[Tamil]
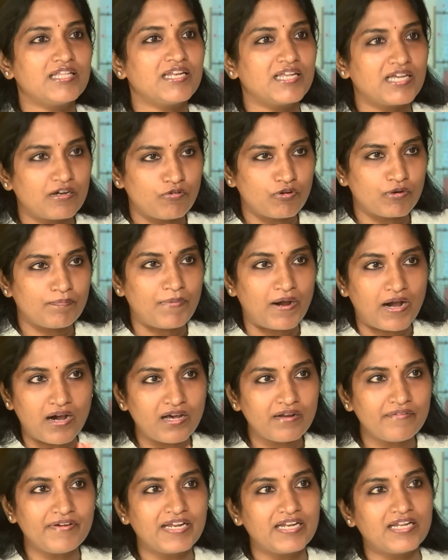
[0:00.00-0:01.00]
இதை நீங்கள் ஒரு
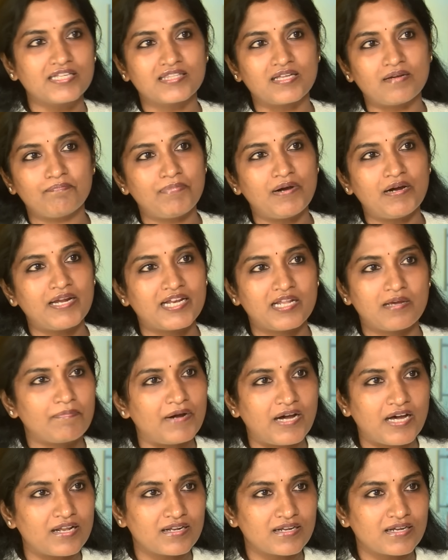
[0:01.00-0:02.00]
பார்வையில் தப்பாக என்னை
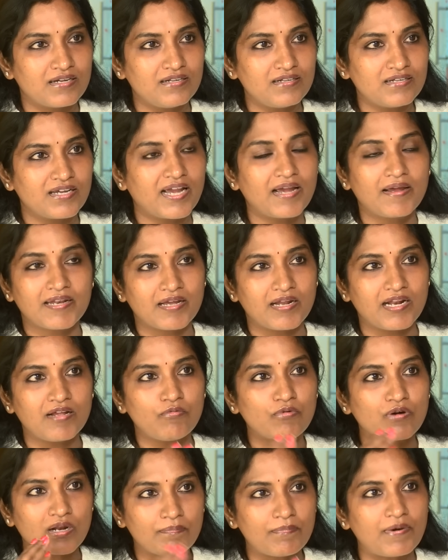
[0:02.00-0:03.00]
பாருங்கள் என்னால்
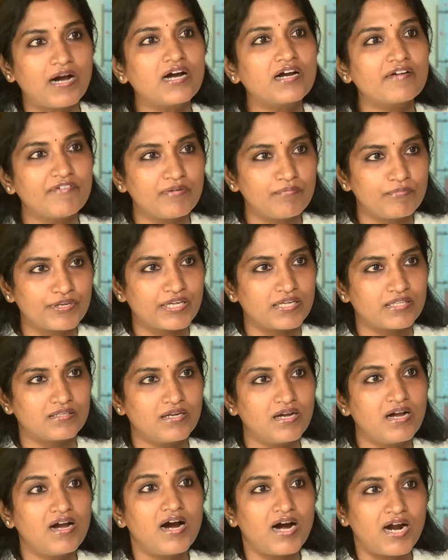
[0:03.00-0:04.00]
உங்களை பார்க்கவே
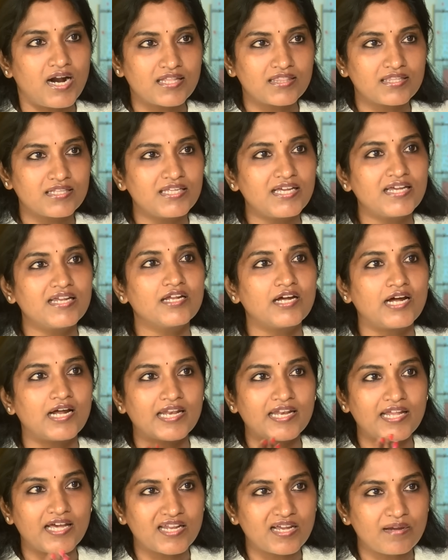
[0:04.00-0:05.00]
முடியாது அடுத்தது என்ன
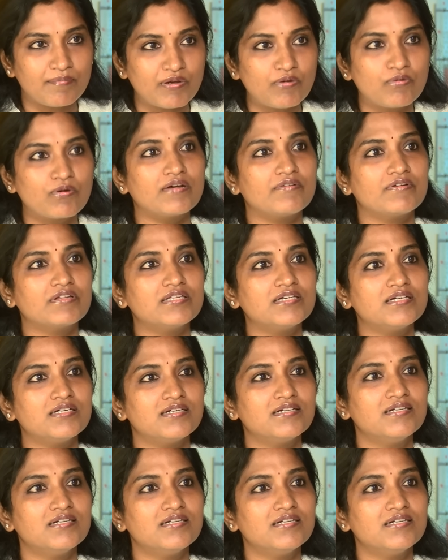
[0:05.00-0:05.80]
என்ன அறியாமலே உங்களை வந்து